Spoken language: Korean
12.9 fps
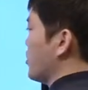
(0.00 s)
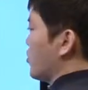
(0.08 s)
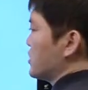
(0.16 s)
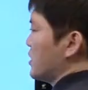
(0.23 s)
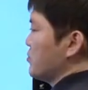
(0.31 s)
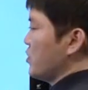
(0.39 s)
명,
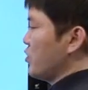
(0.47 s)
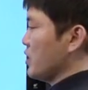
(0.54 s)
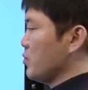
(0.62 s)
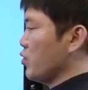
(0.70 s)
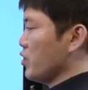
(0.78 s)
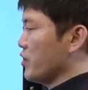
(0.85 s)
여자 한
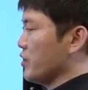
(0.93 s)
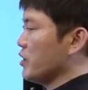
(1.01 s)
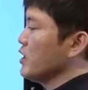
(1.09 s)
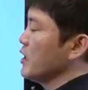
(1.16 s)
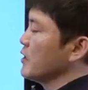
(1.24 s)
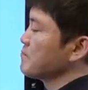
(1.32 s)
명이
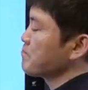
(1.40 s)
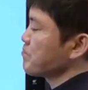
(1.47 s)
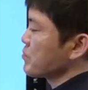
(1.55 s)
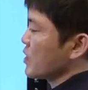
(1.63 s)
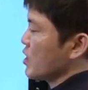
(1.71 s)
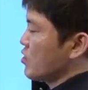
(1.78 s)
보여요.
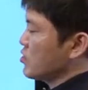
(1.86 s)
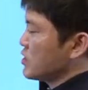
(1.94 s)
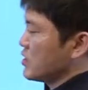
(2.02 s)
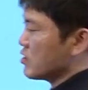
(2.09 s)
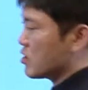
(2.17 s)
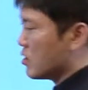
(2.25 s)

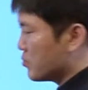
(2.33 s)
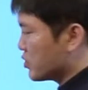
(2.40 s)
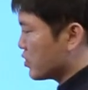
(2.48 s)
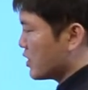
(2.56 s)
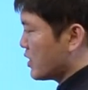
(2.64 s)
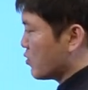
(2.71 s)
여자는
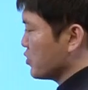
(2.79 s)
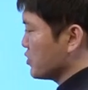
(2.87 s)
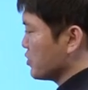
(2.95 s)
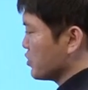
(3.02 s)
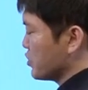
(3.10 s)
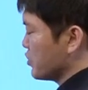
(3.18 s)
컴퓨터를 하고
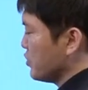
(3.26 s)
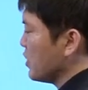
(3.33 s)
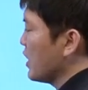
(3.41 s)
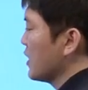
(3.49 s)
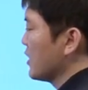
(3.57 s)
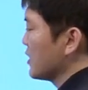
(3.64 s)
있는
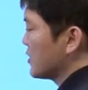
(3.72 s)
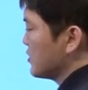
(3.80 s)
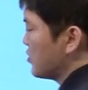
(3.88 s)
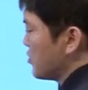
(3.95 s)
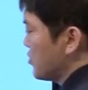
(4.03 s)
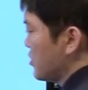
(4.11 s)
중
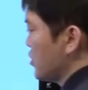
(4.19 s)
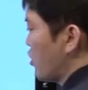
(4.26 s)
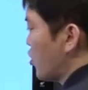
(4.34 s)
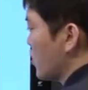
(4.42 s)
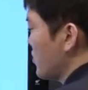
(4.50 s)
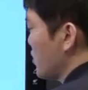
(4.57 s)
그 뒤로는
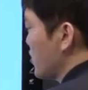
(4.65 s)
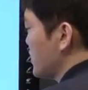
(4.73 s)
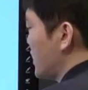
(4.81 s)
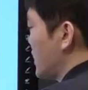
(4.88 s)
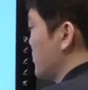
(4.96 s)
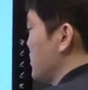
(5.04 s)
여러 명의
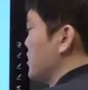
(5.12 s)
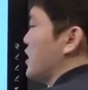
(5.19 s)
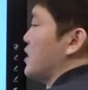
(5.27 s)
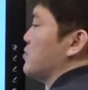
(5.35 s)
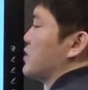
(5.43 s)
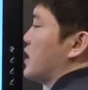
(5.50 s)
사람이
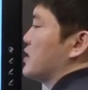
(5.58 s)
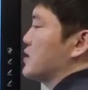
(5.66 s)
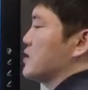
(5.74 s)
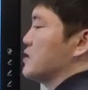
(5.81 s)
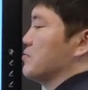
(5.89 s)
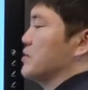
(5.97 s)
테이블에
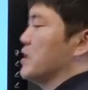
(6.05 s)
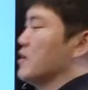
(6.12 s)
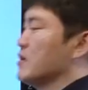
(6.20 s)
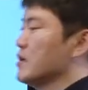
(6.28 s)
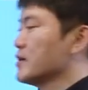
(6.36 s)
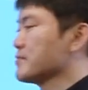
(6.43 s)
앉아
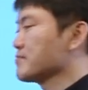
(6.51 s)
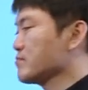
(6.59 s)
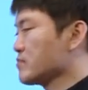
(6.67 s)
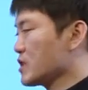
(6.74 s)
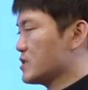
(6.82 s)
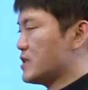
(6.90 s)
있습니다.
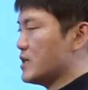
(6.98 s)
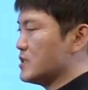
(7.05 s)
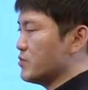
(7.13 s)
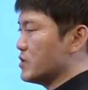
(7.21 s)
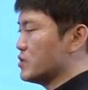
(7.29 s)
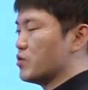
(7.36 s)

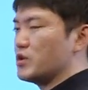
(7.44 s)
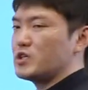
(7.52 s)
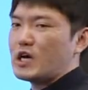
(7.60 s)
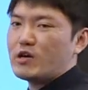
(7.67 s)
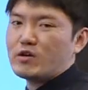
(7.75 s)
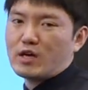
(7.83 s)
사진
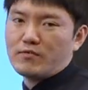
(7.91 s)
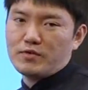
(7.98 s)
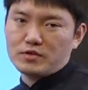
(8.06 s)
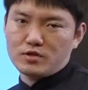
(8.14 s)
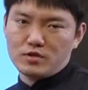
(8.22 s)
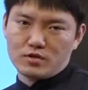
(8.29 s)
왼쪽인 야외
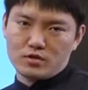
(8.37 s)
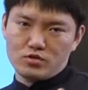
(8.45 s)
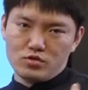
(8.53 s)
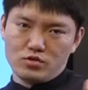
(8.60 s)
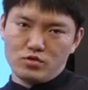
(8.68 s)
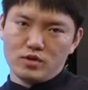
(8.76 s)
카페들이 이렇게
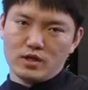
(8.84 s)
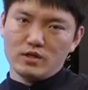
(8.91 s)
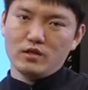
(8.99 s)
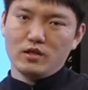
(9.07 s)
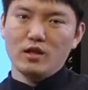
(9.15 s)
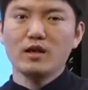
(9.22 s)
쭉
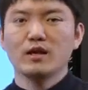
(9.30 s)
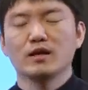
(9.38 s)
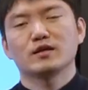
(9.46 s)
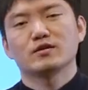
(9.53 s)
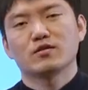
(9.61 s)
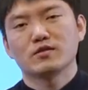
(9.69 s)
있는
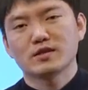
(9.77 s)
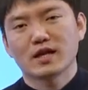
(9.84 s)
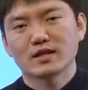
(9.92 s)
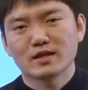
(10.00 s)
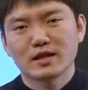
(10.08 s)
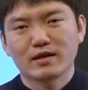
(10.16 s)
그런
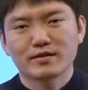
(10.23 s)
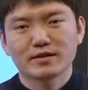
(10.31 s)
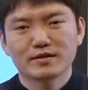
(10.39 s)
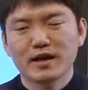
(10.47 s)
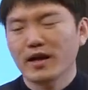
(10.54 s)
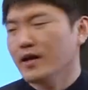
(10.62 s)
사진이
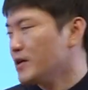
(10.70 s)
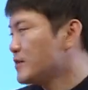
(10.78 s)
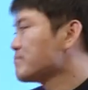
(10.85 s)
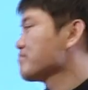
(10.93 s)
나왔는데